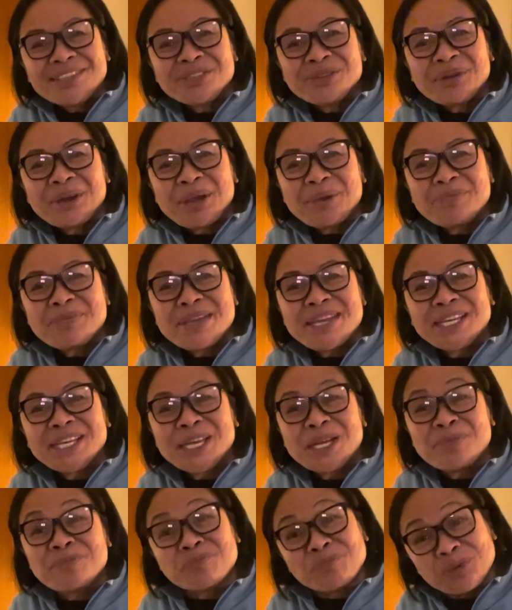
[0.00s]
So, I'm
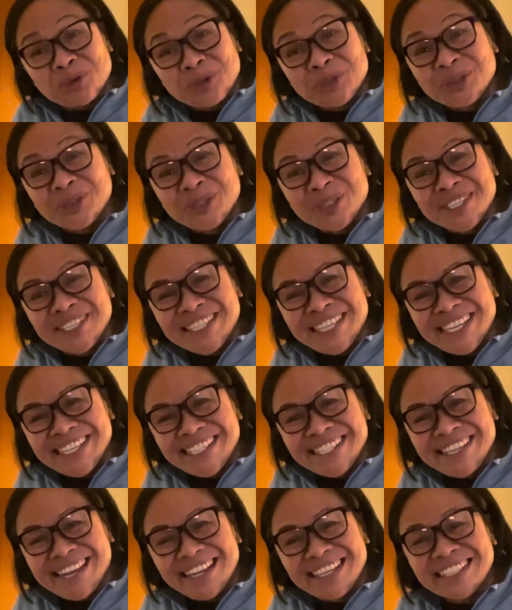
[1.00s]
making puto cheese,
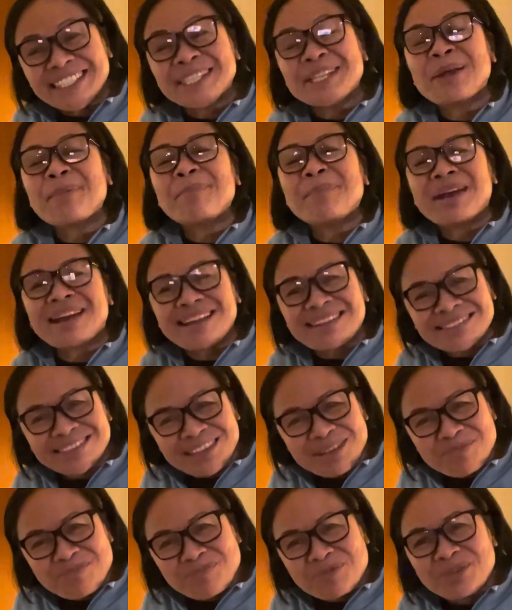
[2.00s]
guys.
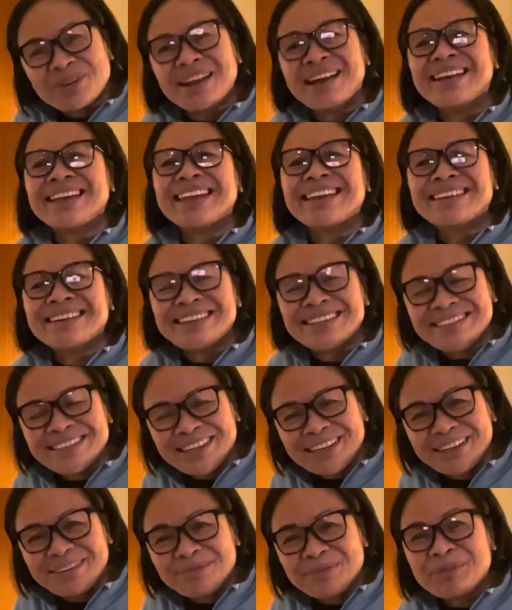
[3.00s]
Napakasimple lang
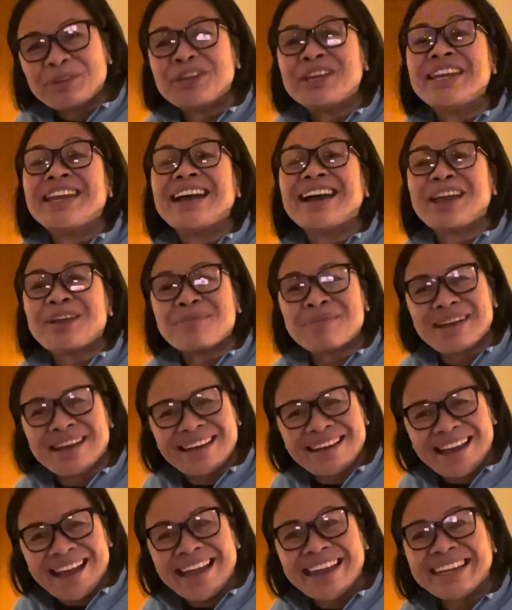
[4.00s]
ingredient. Pwede na kayo
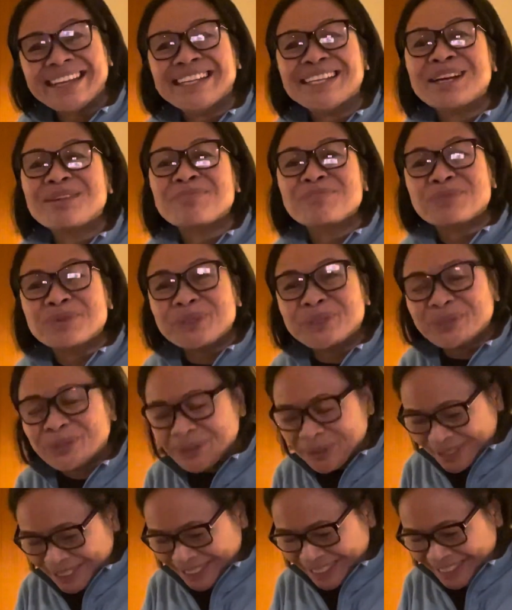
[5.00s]
makakain ng puto
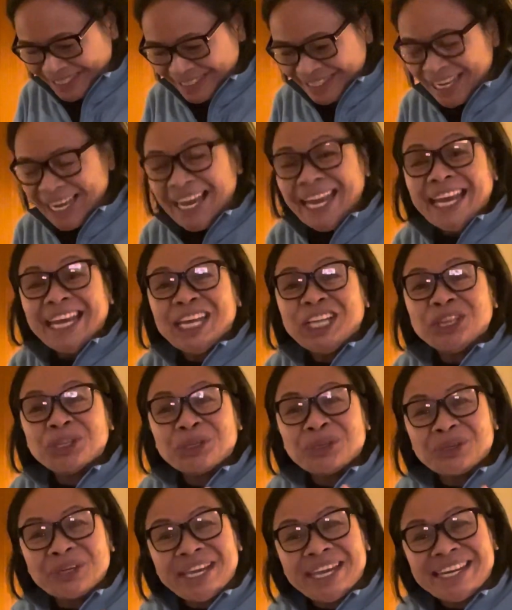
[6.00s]
cheese. Ito
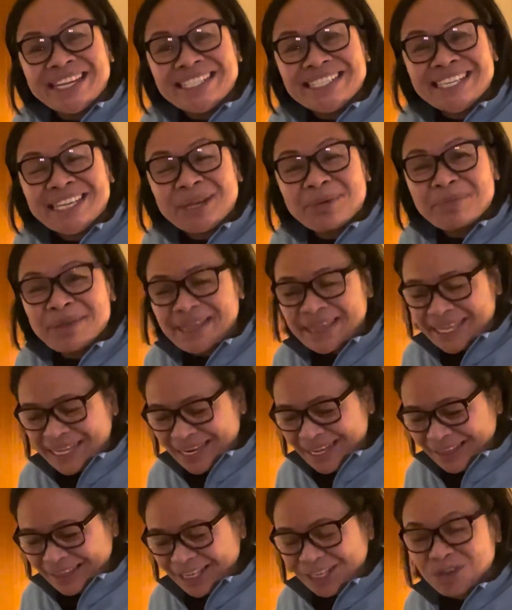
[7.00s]
yung ingredient gamitin
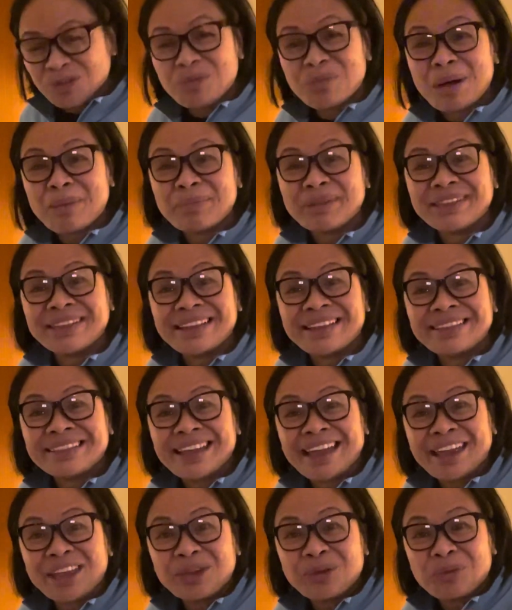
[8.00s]
natin. Gumamit lang
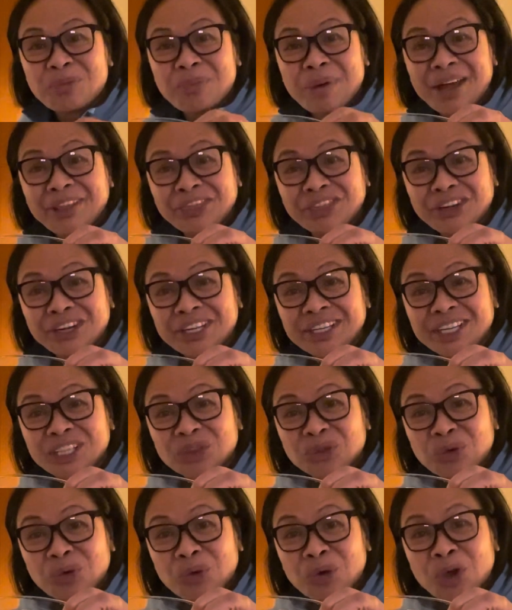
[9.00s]
tayong butter na 2
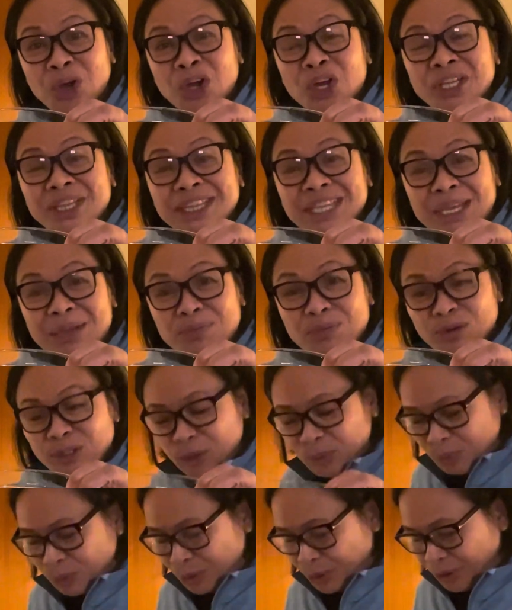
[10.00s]

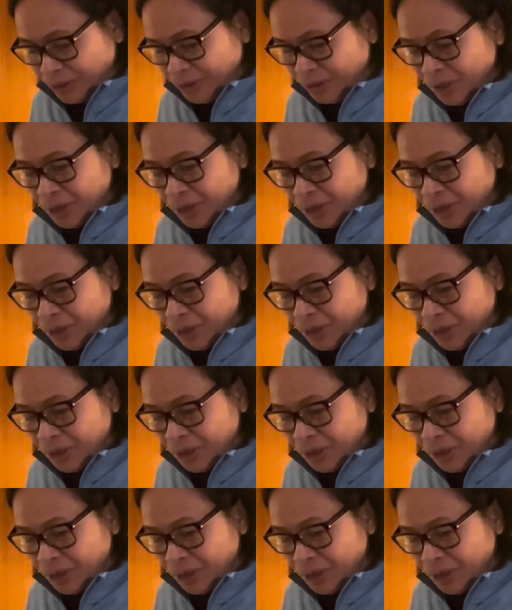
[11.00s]
tablespoon.